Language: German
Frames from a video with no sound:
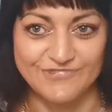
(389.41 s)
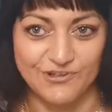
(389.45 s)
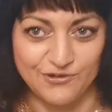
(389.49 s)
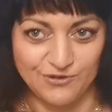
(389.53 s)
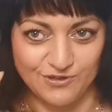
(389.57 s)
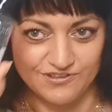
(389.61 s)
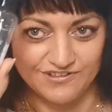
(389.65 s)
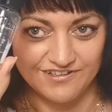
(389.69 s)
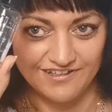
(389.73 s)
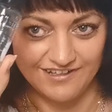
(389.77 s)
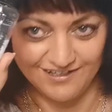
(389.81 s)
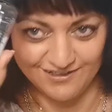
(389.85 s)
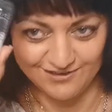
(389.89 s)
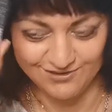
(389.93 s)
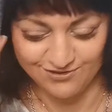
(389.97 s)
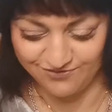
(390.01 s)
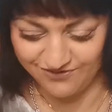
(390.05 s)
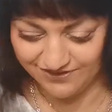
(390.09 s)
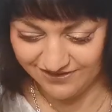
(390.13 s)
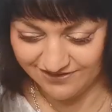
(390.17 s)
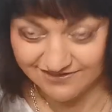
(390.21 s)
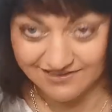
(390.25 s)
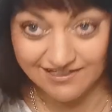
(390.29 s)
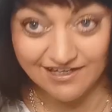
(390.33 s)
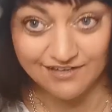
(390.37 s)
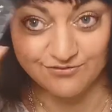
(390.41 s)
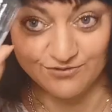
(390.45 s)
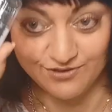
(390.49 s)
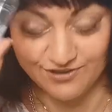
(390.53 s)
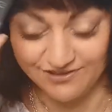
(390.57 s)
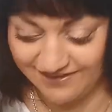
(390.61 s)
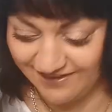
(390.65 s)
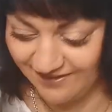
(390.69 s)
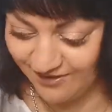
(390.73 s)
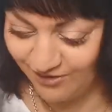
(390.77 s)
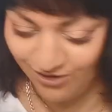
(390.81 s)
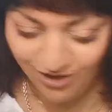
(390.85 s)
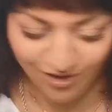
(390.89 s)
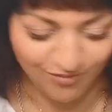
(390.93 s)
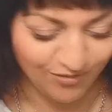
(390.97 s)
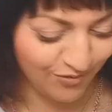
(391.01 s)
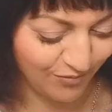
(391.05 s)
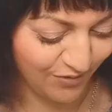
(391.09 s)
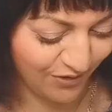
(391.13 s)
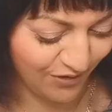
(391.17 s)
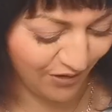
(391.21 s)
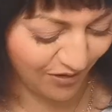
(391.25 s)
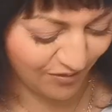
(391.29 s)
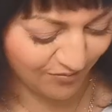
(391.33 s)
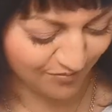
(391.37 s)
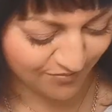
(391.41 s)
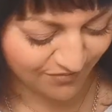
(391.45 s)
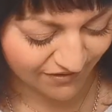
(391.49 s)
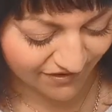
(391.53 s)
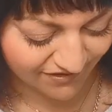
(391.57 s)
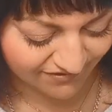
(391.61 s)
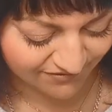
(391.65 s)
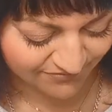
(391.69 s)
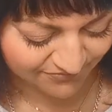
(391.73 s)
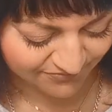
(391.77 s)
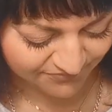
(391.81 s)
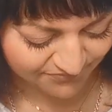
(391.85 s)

Gut, also wie gesagt, von denen kommen wir noch ein paar.